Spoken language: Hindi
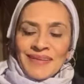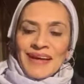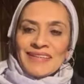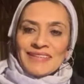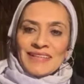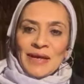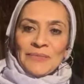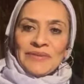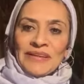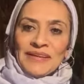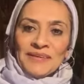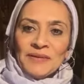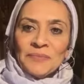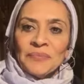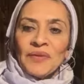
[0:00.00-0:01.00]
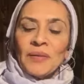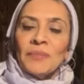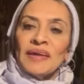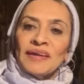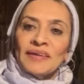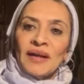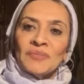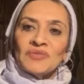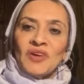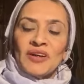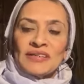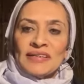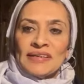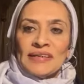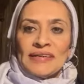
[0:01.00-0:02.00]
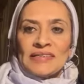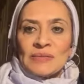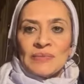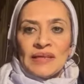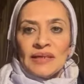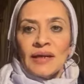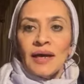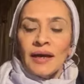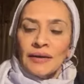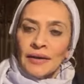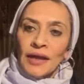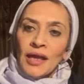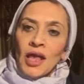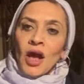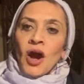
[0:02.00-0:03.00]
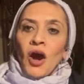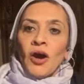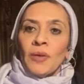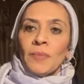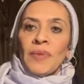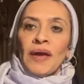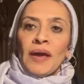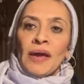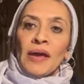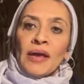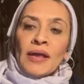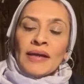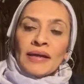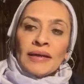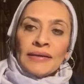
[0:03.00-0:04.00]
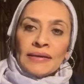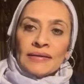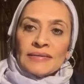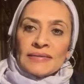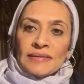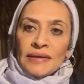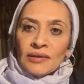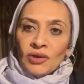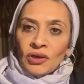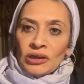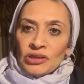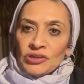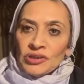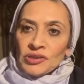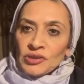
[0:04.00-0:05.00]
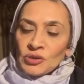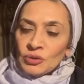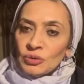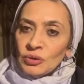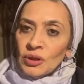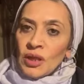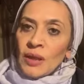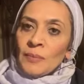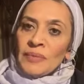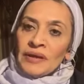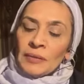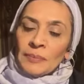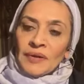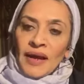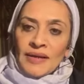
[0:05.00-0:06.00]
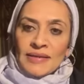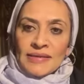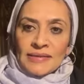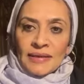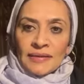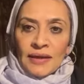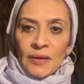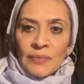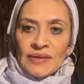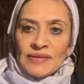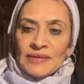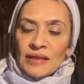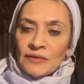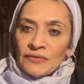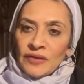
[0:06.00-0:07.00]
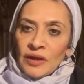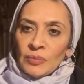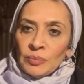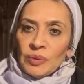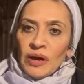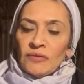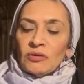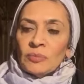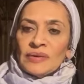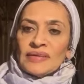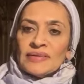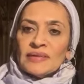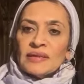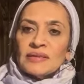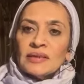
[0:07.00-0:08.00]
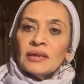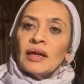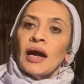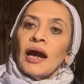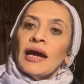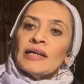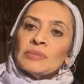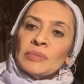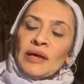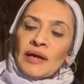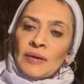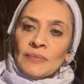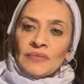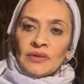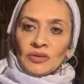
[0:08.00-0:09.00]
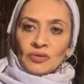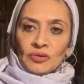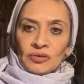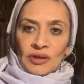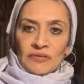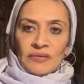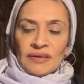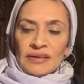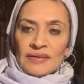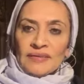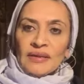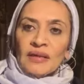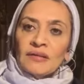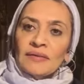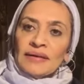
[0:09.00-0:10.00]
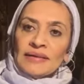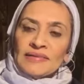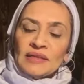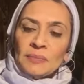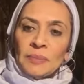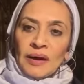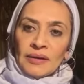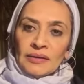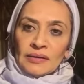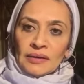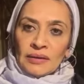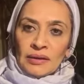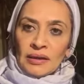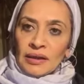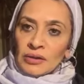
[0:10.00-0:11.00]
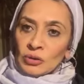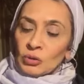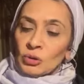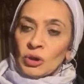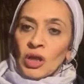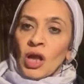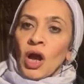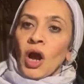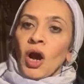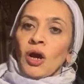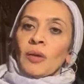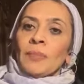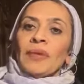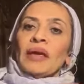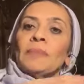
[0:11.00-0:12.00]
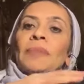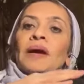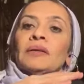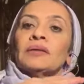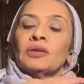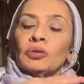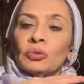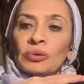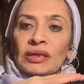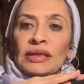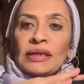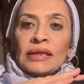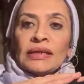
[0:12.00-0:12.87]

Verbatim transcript: अस्सलाम वालेकुम मेरा नाम डॉक्टर यास्मीन खान है और मैं क्लिनिकल साइकोलॉजिस्ट हूँ मेरी प्रैक्टिस का नाम है सेल्फ एम्पावरमेंट सेंटर आज मैं आपसे कोरोना वायरस के हवाले से बात करने आई हूँ और मैं बात करूँगी